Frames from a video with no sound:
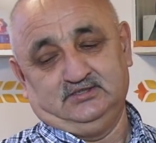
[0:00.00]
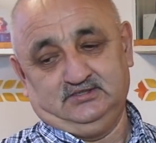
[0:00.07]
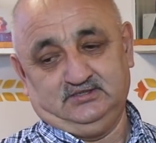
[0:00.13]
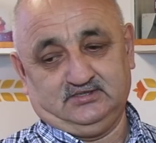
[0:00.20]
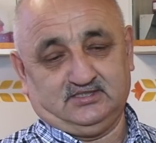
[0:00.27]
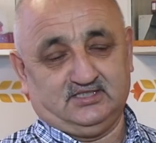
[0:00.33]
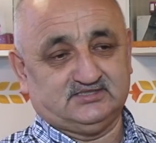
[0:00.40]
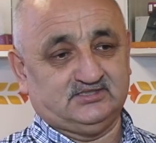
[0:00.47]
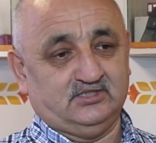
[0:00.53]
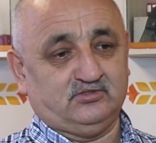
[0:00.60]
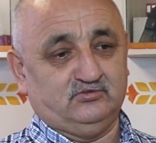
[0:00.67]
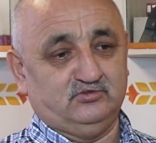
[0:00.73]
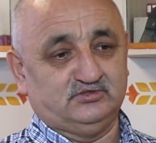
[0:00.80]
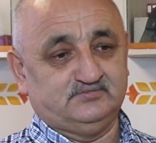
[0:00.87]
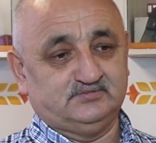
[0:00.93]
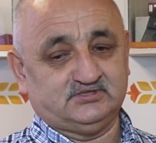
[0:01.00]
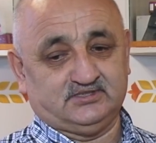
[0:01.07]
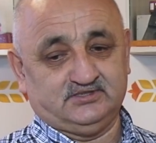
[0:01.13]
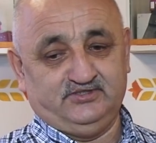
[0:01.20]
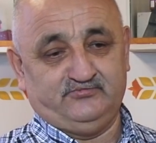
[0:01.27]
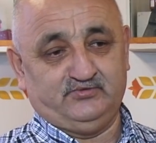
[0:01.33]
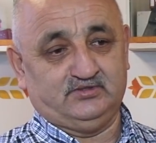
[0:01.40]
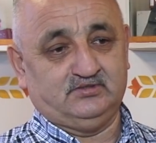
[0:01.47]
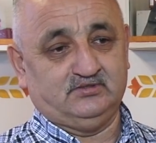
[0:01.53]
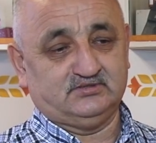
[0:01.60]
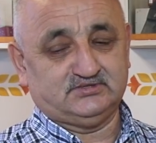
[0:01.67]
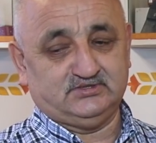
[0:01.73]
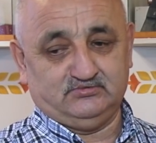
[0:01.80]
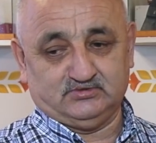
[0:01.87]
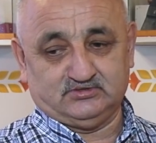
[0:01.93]
и Краснохолмск Нефет.
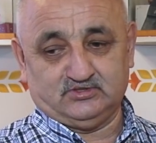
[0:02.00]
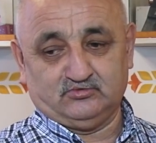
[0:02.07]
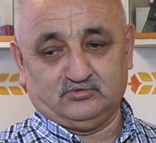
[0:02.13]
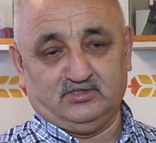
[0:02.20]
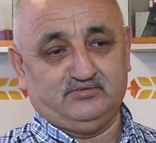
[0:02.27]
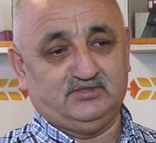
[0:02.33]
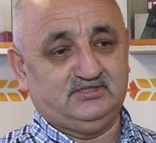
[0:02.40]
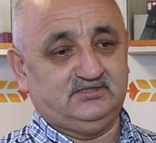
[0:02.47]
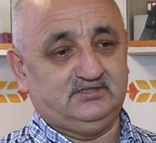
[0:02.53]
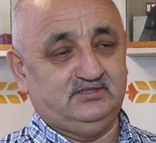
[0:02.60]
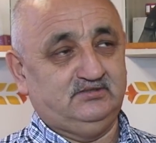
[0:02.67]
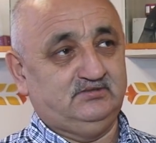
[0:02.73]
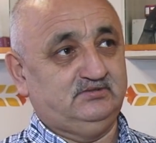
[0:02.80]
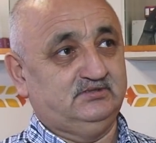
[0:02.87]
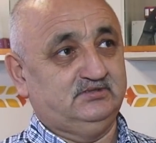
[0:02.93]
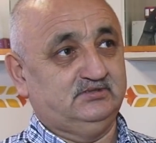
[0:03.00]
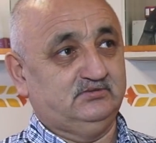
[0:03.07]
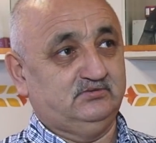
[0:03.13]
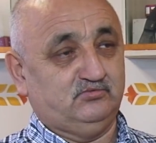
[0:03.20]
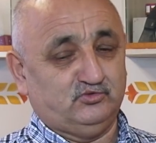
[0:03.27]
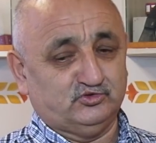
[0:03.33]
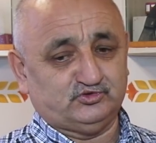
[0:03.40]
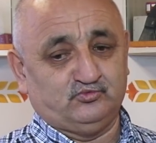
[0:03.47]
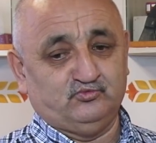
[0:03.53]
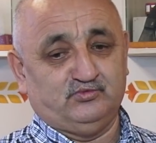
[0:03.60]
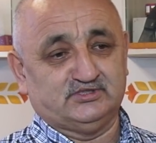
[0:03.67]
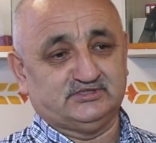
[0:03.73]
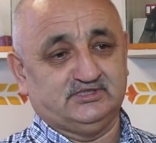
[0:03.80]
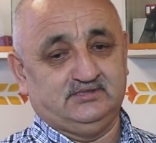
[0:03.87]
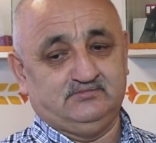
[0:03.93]
Все вот руководители, э, очень
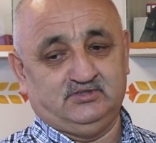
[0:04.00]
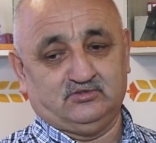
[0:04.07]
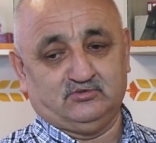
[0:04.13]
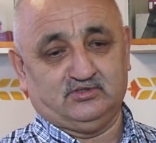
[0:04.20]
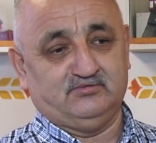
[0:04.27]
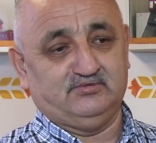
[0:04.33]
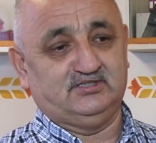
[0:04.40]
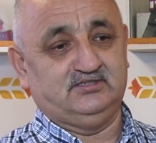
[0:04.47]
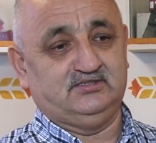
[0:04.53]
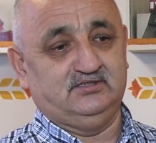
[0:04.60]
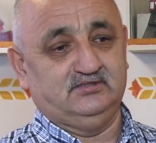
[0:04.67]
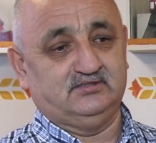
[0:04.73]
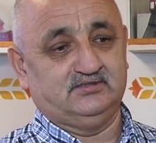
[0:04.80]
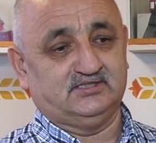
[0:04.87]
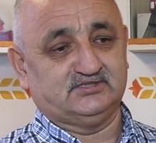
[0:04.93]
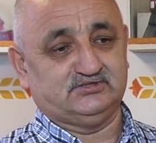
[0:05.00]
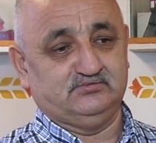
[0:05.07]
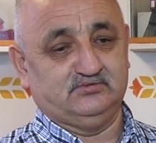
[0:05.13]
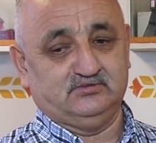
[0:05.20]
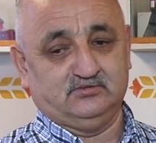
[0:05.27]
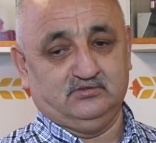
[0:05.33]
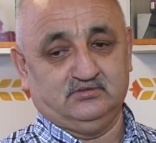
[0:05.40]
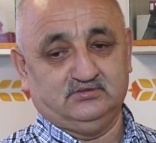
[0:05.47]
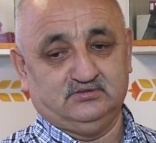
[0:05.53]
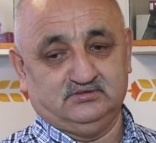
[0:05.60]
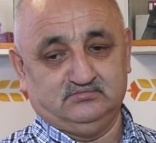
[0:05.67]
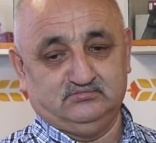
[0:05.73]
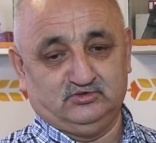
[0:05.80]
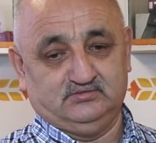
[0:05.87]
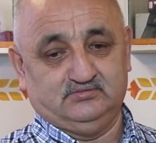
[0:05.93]
уважаемые руководители нашего, э,
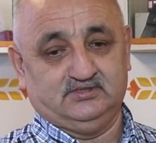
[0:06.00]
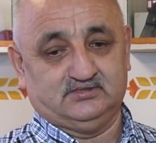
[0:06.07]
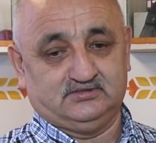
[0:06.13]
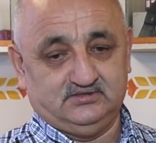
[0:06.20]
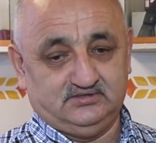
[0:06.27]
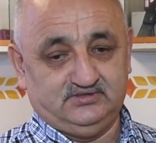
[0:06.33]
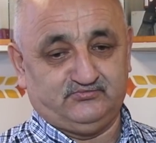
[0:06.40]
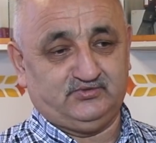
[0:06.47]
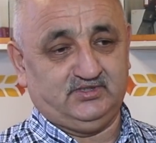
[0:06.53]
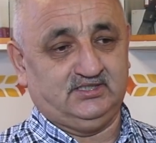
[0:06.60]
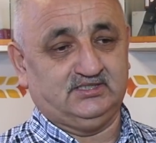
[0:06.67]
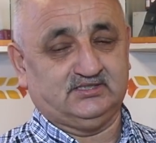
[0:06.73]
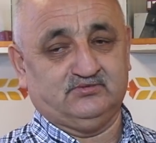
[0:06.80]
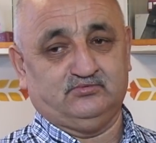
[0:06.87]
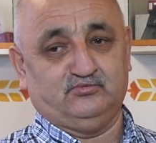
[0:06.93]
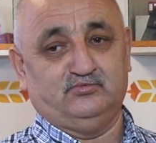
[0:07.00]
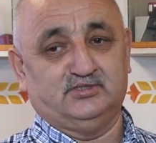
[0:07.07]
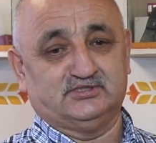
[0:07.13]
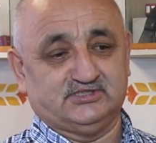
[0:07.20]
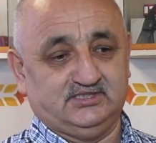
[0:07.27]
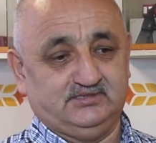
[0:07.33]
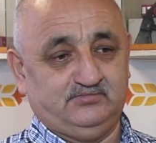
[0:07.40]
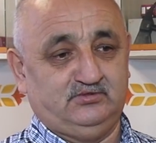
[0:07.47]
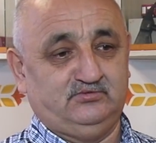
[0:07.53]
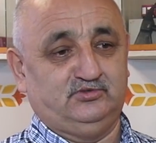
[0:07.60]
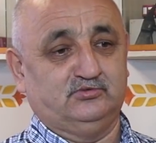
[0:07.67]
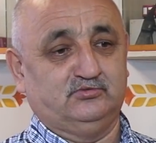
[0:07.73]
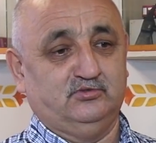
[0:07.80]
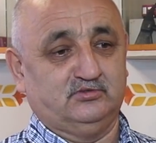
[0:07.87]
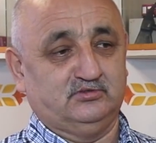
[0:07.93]
будем говорить, нефтяников, уважаемые люди
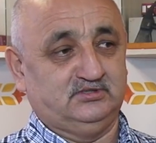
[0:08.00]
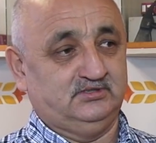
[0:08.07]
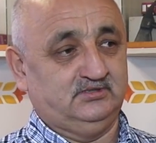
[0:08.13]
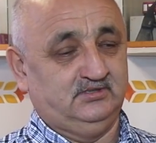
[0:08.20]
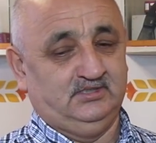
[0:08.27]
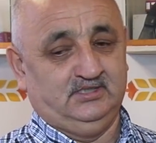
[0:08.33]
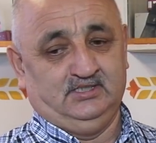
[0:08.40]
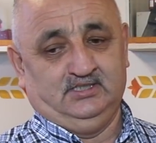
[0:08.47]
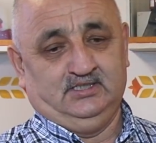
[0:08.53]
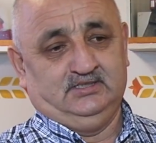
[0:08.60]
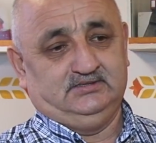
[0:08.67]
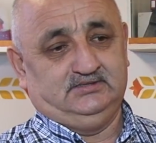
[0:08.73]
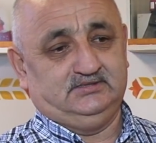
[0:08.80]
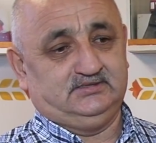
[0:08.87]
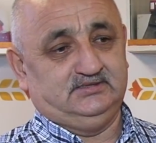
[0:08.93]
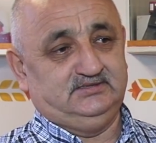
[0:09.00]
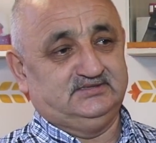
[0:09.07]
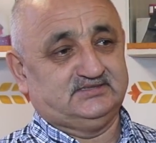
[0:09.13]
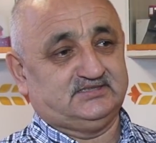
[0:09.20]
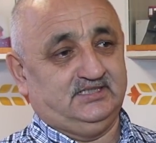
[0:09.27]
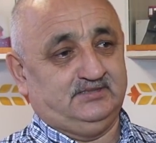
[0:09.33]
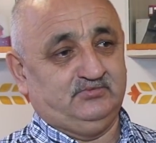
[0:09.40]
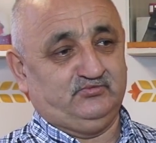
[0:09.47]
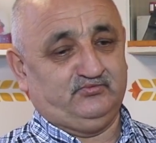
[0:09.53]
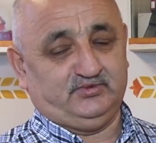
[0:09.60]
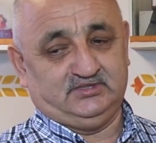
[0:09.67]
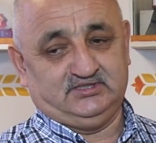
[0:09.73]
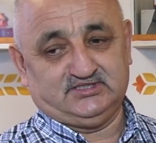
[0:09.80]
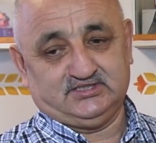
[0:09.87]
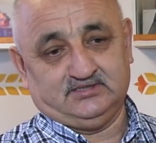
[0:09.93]
города. Это Исламов
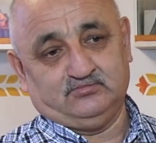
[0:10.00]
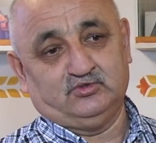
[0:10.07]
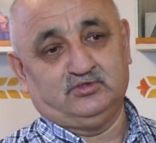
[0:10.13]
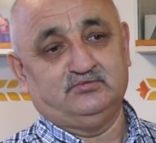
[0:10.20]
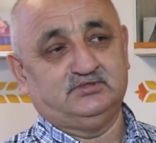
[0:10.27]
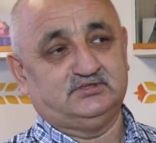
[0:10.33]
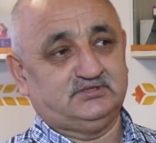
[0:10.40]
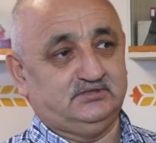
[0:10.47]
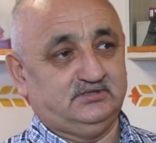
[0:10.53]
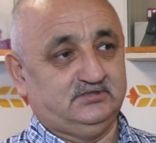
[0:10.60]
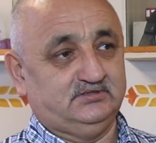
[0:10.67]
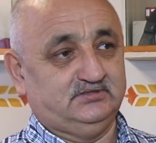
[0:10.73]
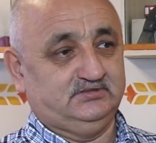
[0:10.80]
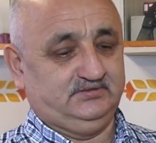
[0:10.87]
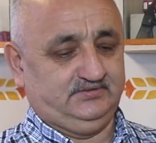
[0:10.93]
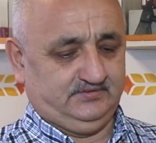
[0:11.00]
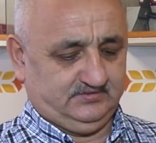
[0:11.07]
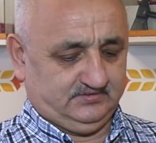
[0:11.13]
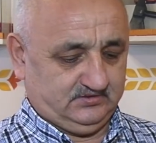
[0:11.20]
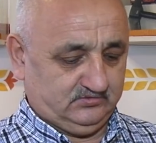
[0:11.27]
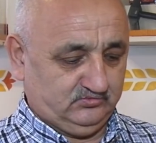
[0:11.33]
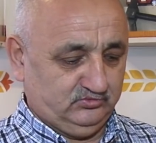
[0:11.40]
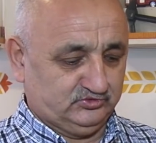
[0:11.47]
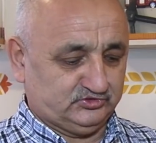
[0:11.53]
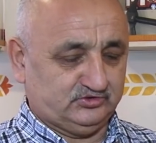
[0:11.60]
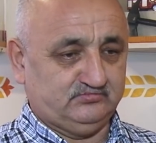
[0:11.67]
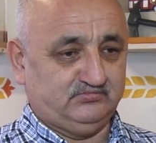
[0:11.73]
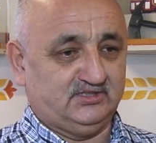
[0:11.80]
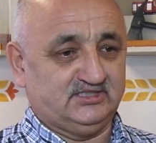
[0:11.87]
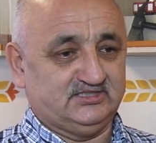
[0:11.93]
Фанис Ямурович, э,
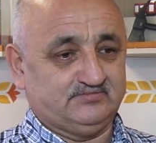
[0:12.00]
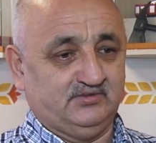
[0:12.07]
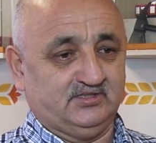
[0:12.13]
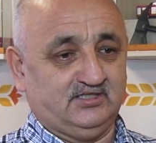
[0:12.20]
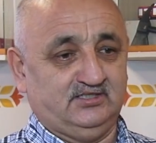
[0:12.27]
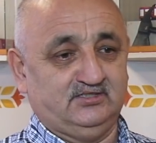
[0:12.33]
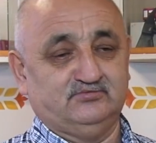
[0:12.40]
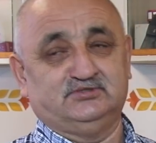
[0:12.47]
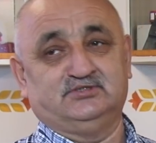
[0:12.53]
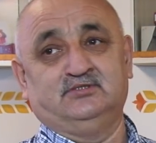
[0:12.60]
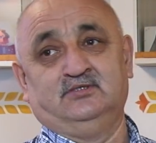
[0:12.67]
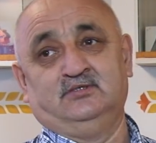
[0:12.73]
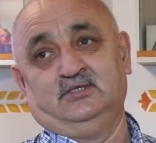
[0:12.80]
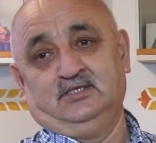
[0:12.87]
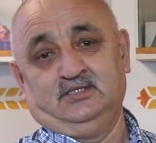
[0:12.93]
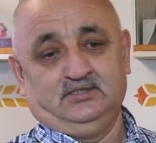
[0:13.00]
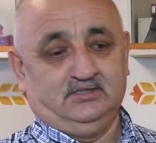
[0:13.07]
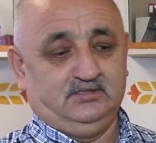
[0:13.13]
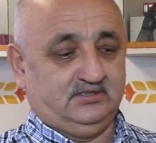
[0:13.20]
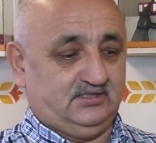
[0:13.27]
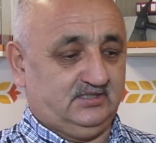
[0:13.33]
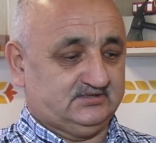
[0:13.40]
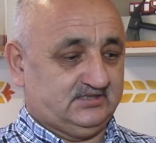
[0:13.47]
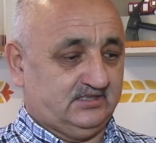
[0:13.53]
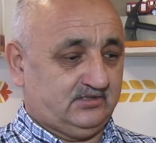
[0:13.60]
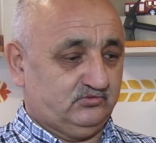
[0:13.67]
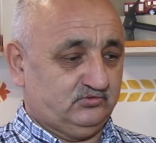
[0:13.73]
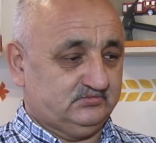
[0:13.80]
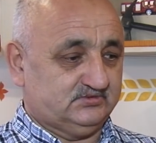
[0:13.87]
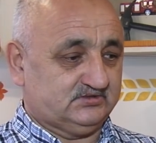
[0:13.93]
Густав Борис Михайлович,
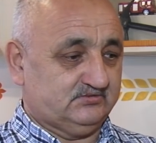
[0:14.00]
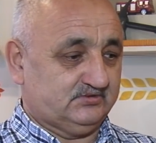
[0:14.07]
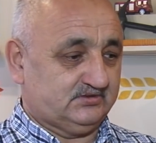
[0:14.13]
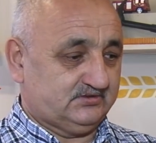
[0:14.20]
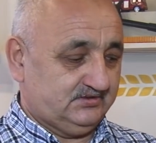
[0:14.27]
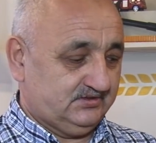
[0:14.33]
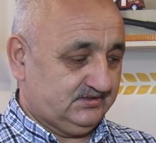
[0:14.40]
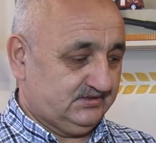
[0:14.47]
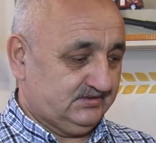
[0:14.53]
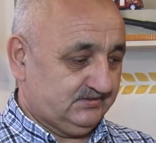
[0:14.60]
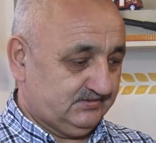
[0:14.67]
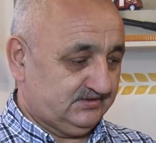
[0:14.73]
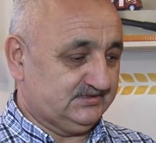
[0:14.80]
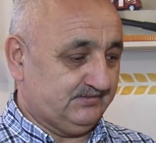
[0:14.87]
Краснохолмск вот,